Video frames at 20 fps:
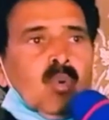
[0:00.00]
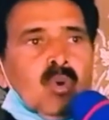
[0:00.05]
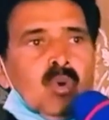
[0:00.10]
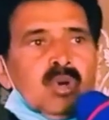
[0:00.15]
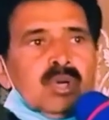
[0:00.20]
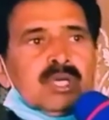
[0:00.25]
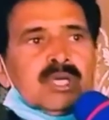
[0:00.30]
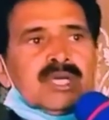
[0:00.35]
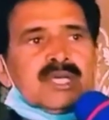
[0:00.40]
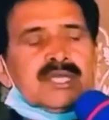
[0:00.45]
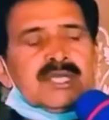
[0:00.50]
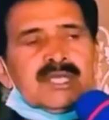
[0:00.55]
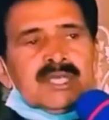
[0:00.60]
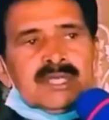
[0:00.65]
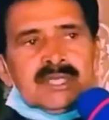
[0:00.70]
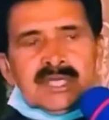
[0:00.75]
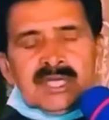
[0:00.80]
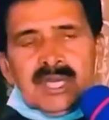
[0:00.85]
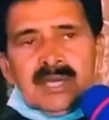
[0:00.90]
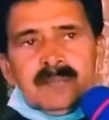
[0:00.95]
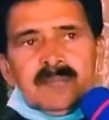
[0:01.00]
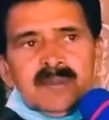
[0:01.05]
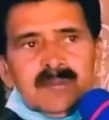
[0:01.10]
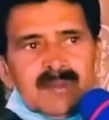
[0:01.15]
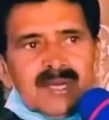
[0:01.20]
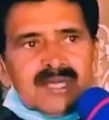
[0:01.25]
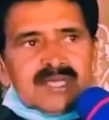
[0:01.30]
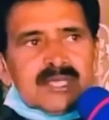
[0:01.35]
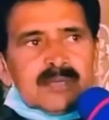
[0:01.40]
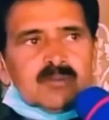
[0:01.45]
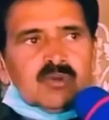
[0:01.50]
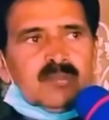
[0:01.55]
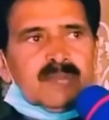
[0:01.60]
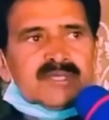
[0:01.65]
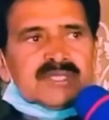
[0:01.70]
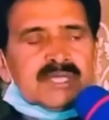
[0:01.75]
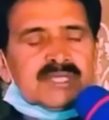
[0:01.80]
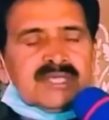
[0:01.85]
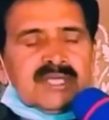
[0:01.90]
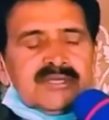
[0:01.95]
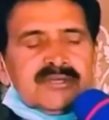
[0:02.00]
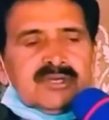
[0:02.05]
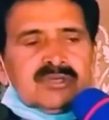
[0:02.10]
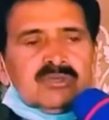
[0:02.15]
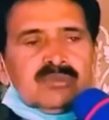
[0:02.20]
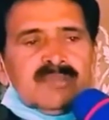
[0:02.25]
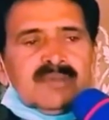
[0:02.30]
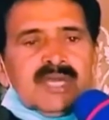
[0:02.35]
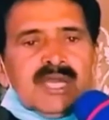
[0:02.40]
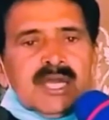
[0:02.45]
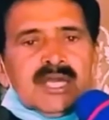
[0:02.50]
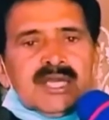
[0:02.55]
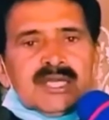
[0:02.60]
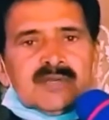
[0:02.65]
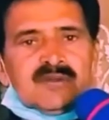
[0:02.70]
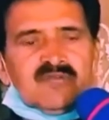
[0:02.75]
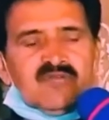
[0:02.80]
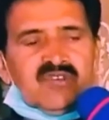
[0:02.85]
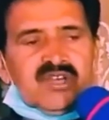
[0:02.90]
और ये भी बात आपको बताता जाऊँ मैं एक